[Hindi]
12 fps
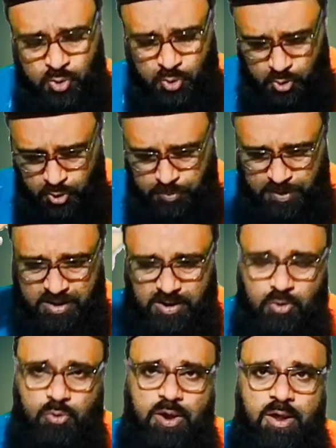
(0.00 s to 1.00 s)
दुरूद
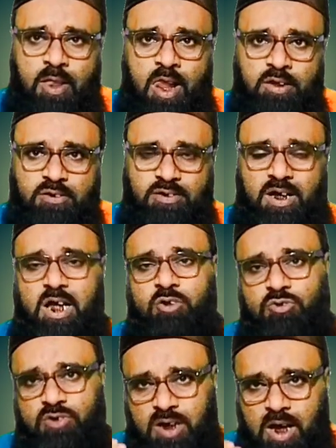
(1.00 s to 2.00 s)
पढ़ते हुए
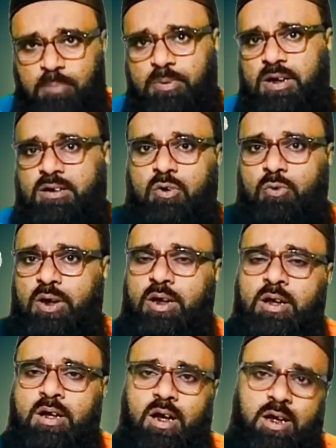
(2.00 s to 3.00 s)
सलात सलाम पढ़ते हुए
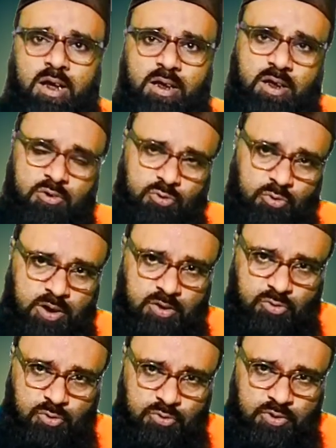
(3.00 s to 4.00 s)
अल्लाह के रसूल का
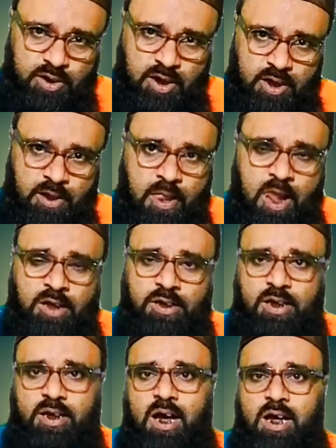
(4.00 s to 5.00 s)
जुलूस निकाले
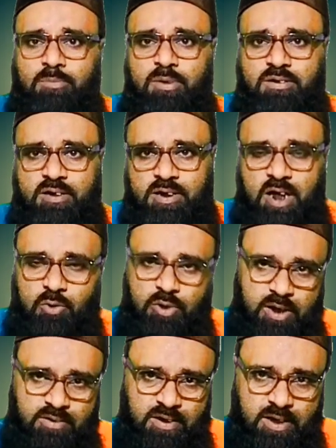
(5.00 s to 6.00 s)
एक हाथ में झंडा
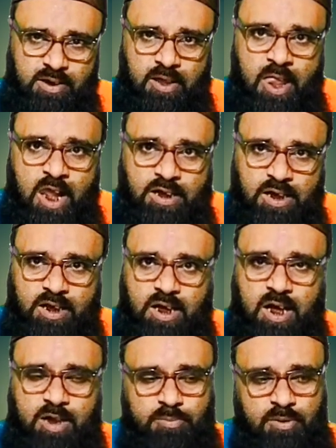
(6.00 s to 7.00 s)
होना चाहिए एक
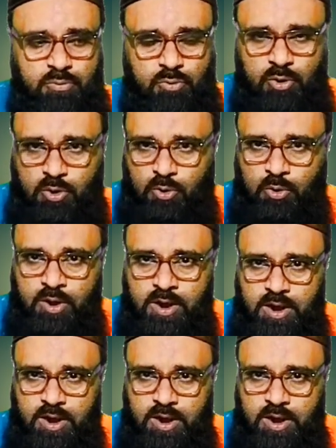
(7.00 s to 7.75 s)
हाथ में फूल हो